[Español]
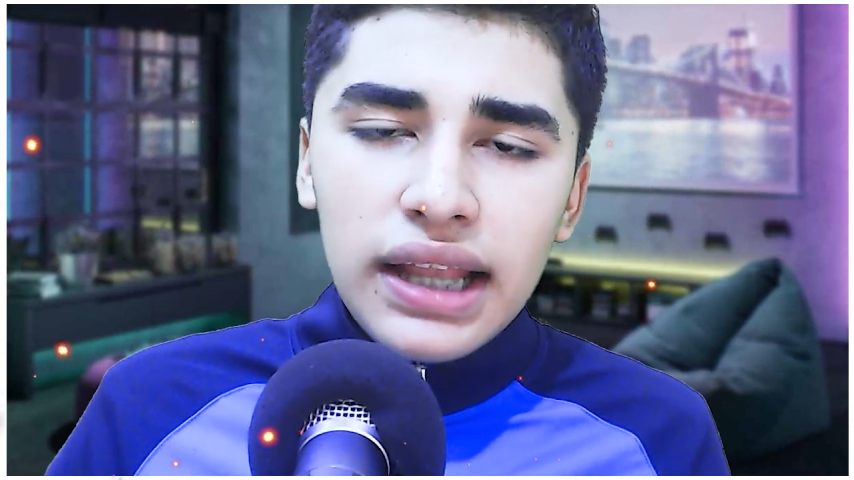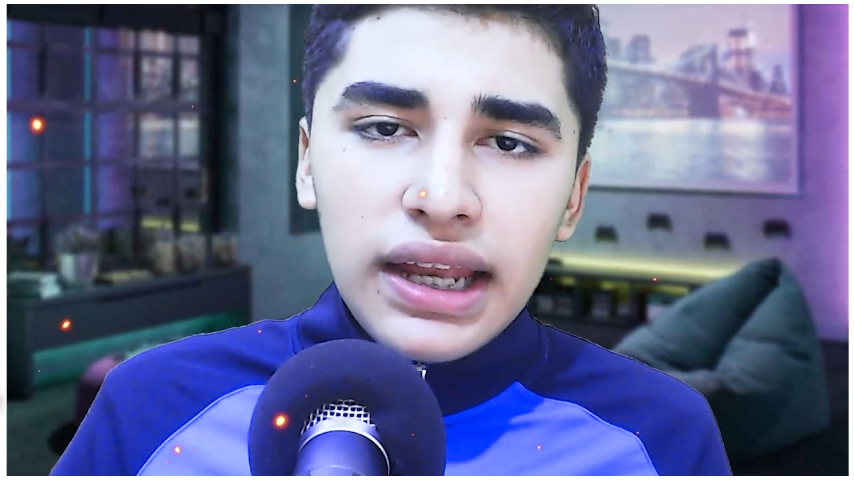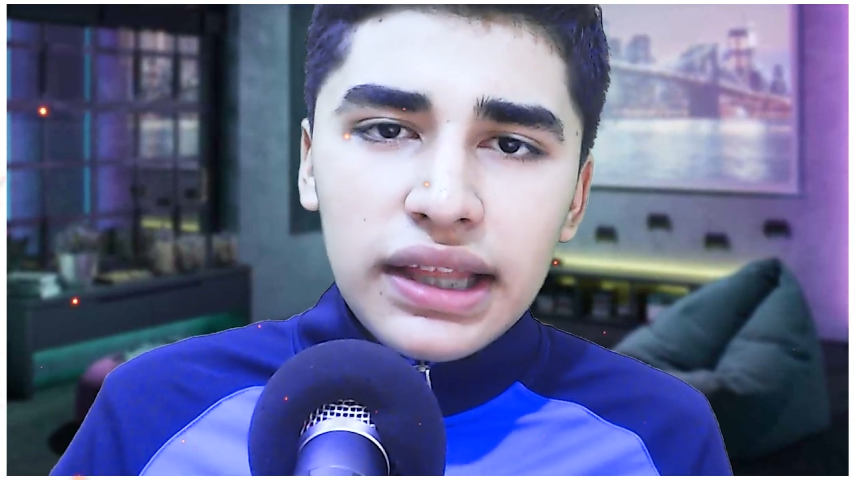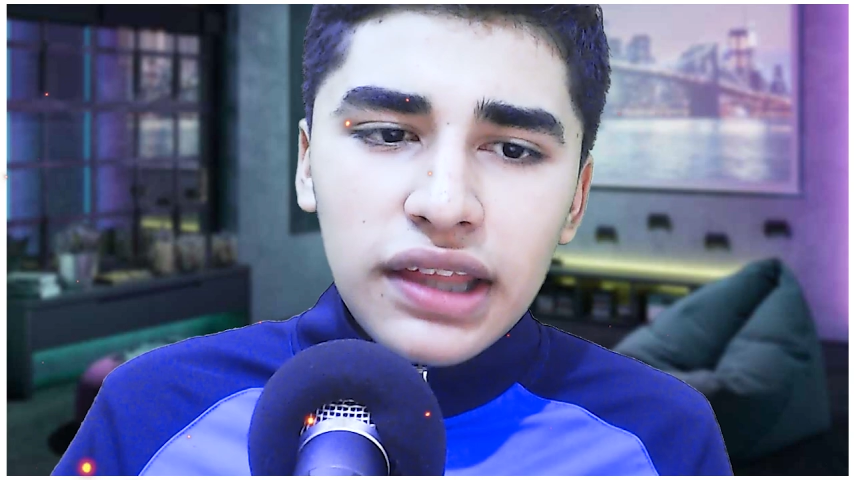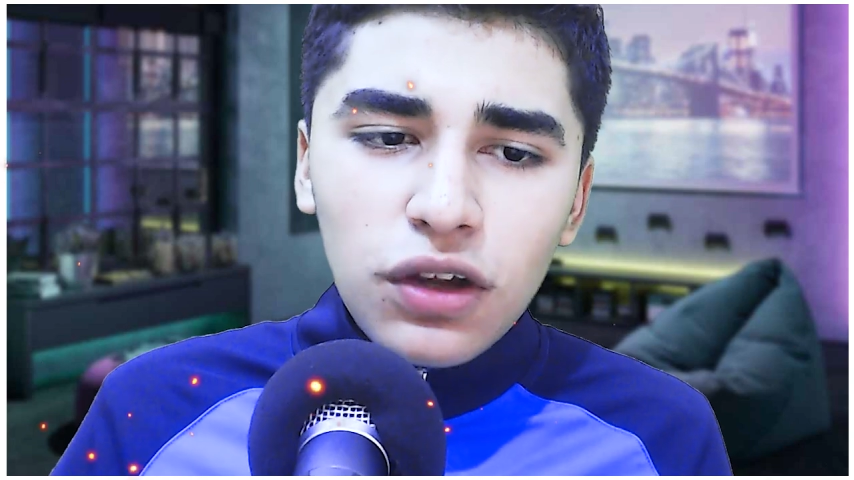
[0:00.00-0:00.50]

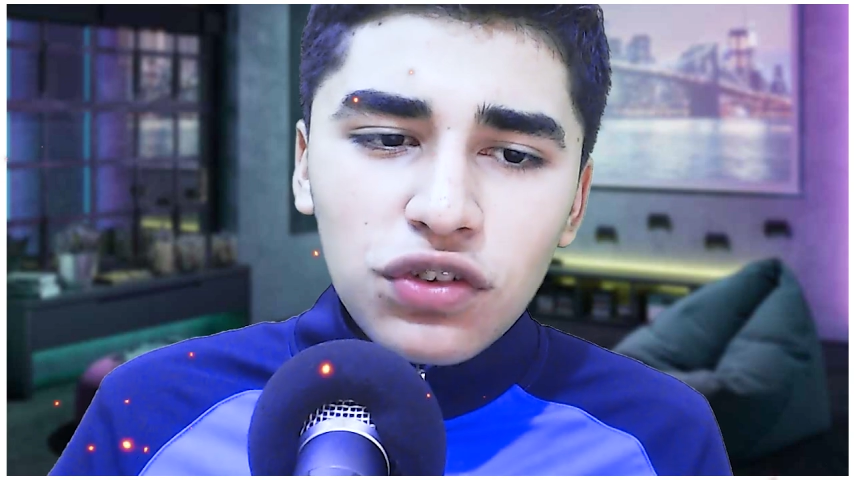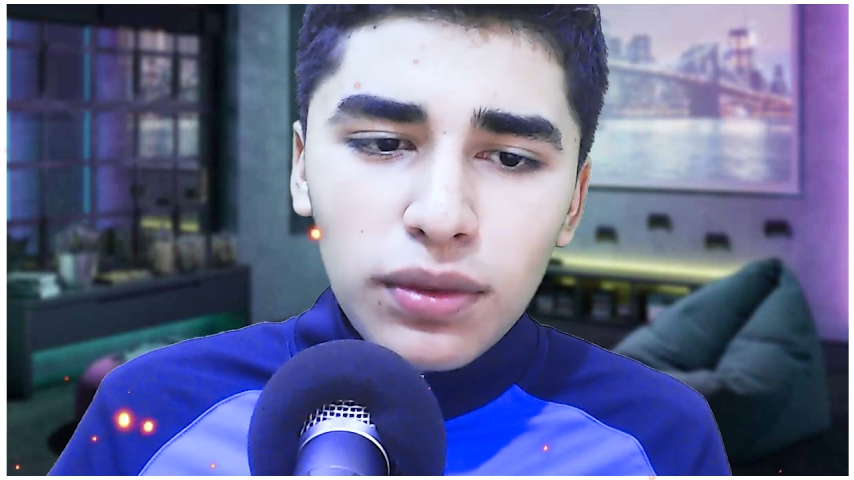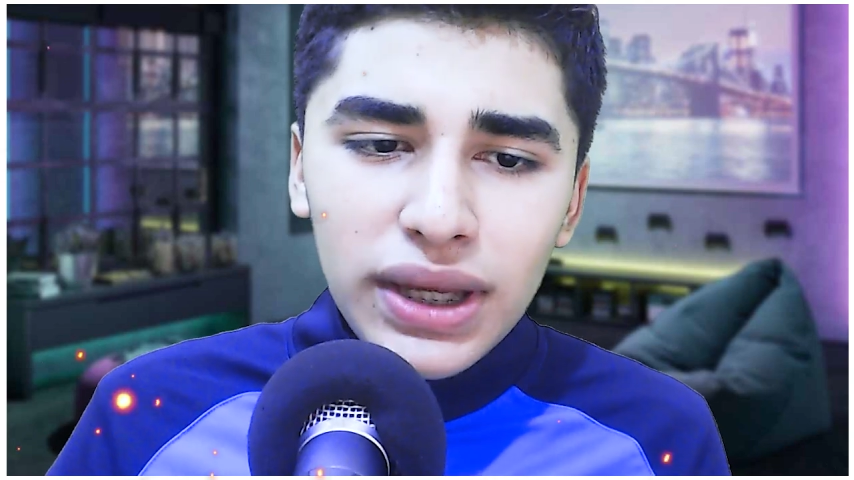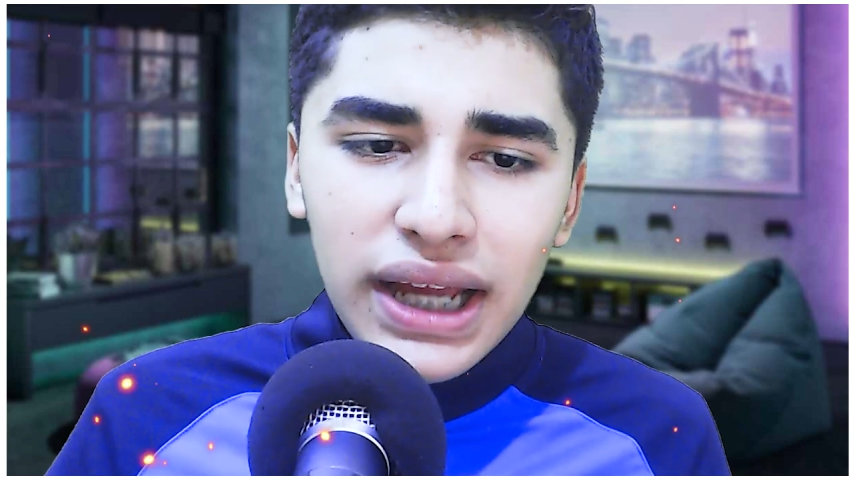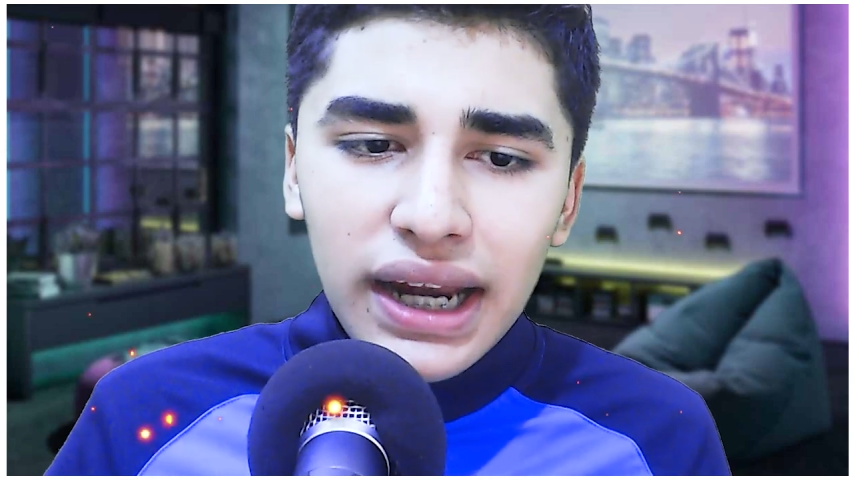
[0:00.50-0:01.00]
delantero se va a
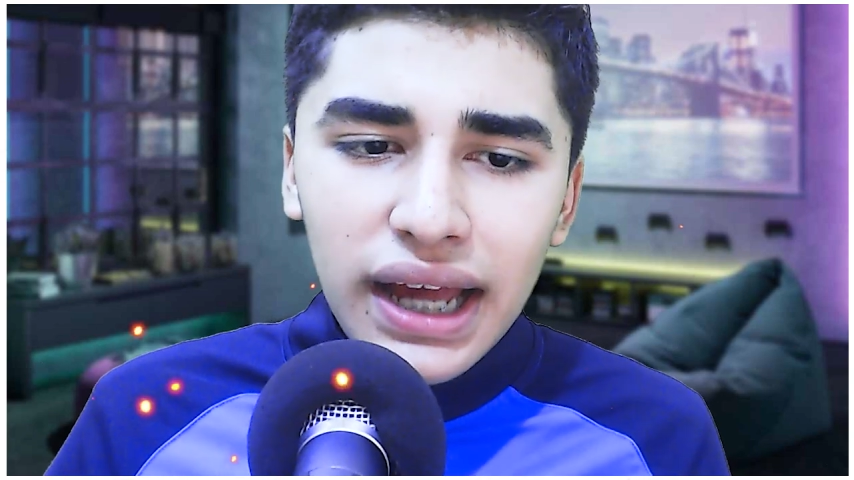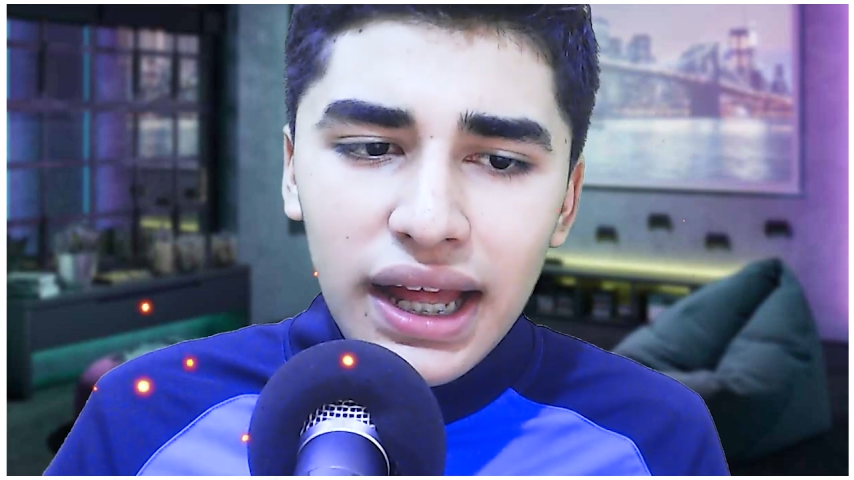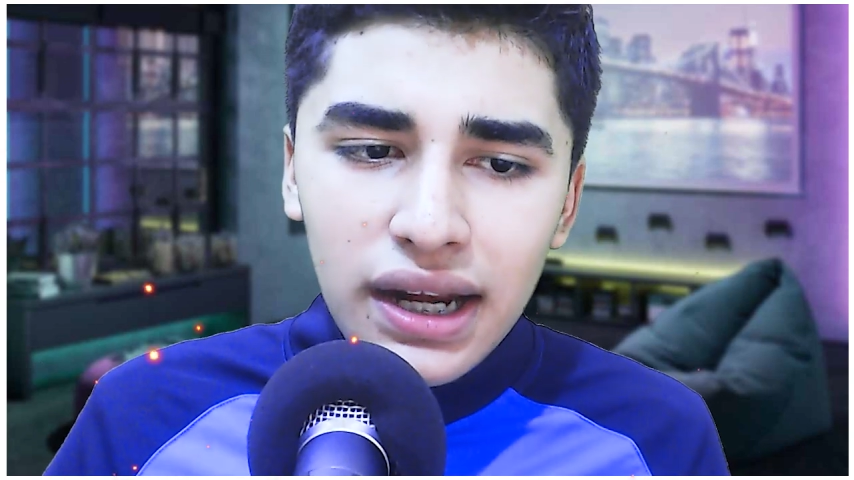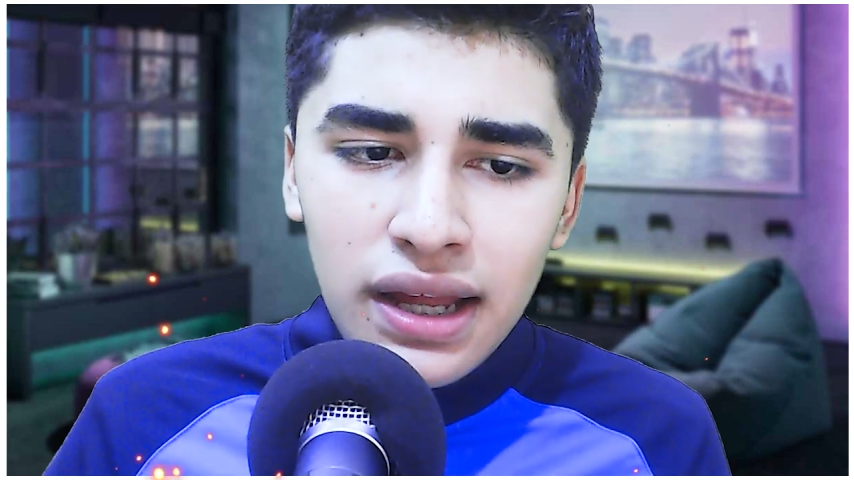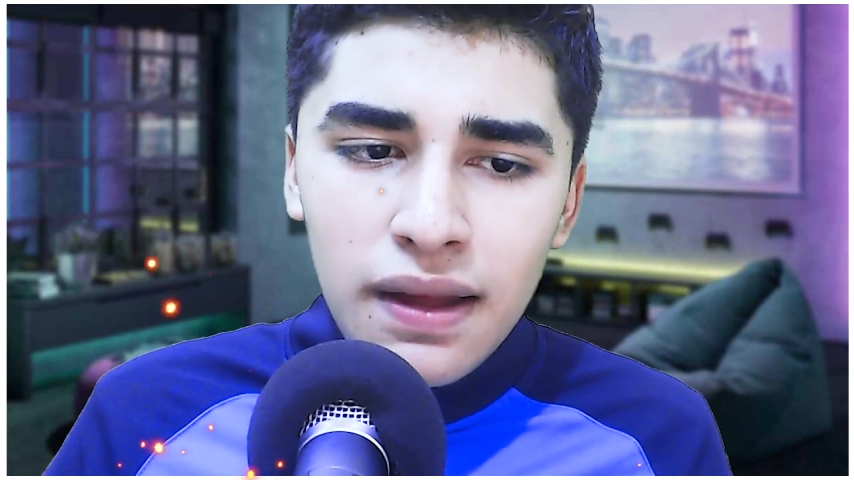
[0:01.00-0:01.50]
encargar